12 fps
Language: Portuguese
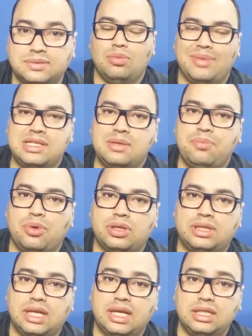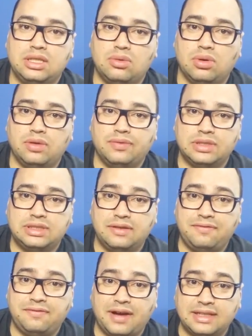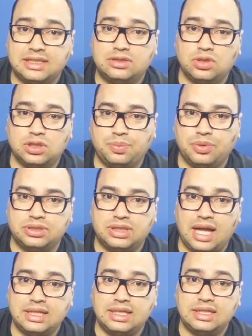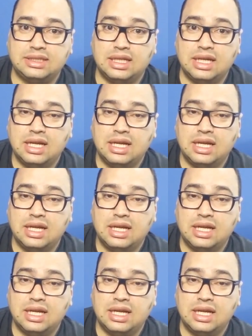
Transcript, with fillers: O mais importante quando você faz as suas postagens